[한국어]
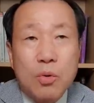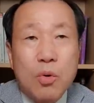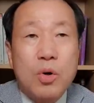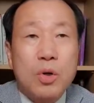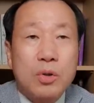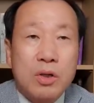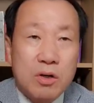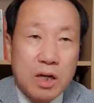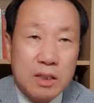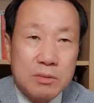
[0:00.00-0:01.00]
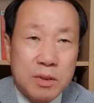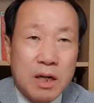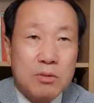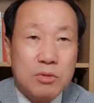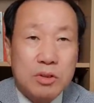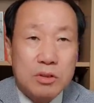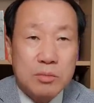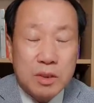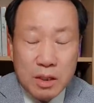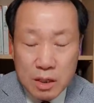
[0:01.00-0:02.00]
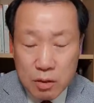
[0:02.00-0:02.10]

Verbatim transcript: 5형까지 알고 있었습니다.